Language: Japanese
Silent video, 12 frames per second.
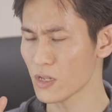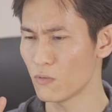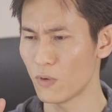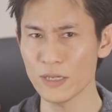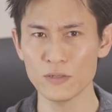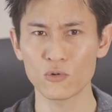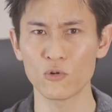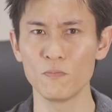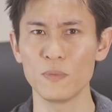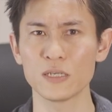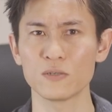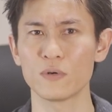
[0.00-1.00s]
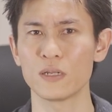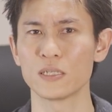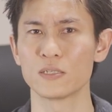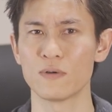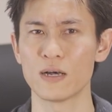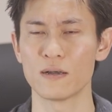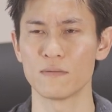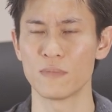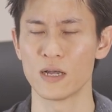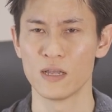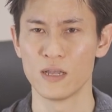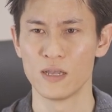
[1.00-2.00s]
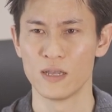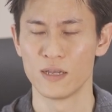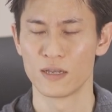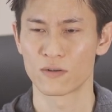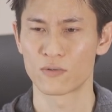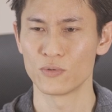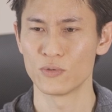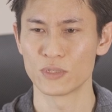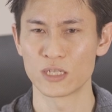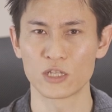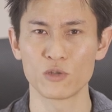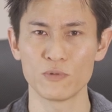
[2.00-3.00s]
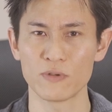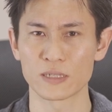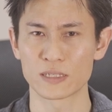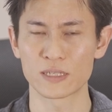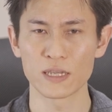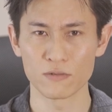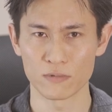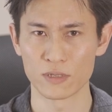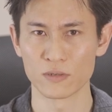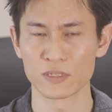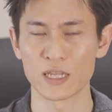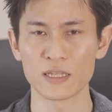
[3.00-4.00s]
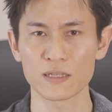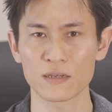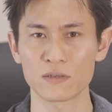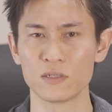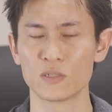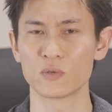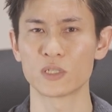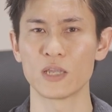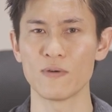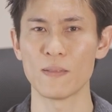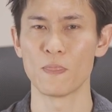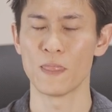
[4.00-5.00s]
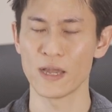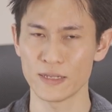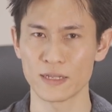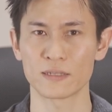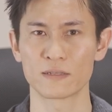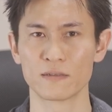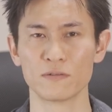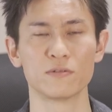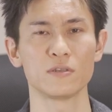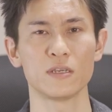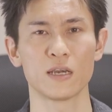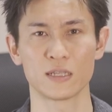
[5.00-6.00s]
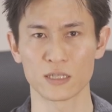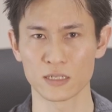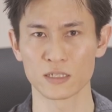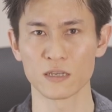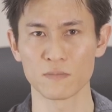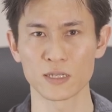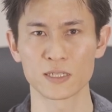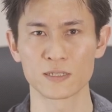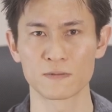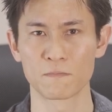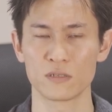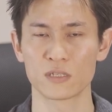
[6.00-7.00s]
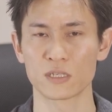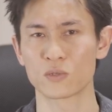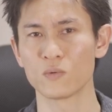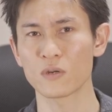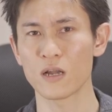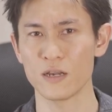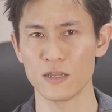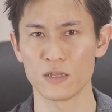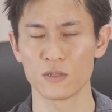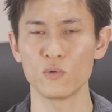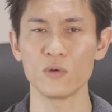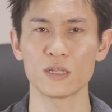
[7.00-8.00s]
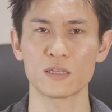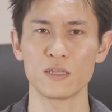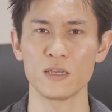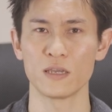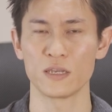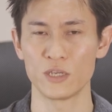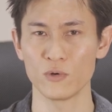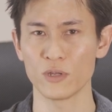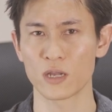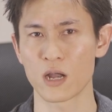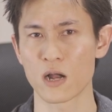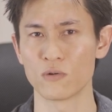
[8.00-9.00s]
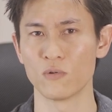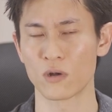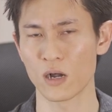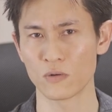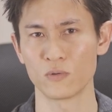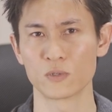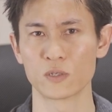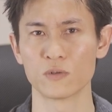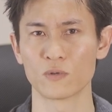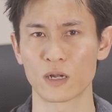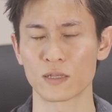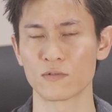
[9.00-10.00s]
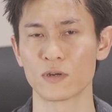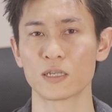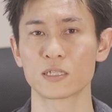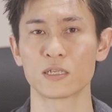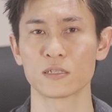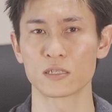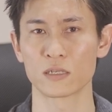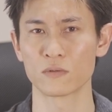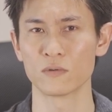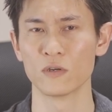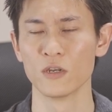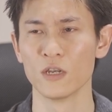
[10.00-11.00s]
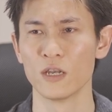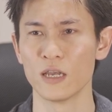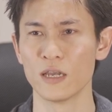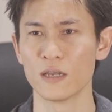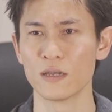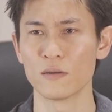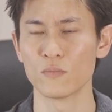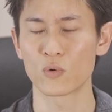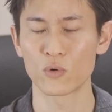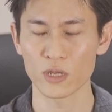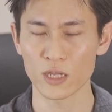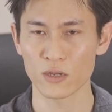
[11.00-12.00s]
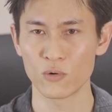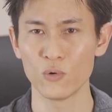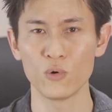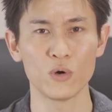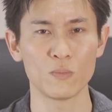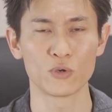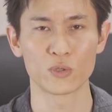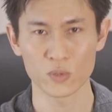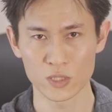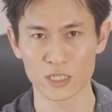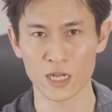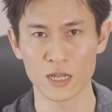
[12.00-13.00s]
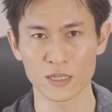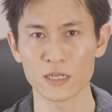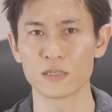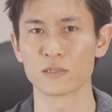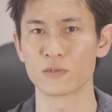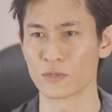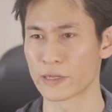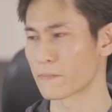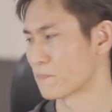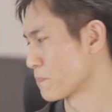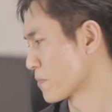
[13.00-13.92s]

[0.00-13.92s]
ワイドコンバージョンレンズは、この ZV-1 につけるっていう選択肢としてはないなっていうふうに判断しています。じゃあその代わりどうやって広い画角を確保するのかっていう話なんですけど、もうこれ方法はもう一つしかないですよね。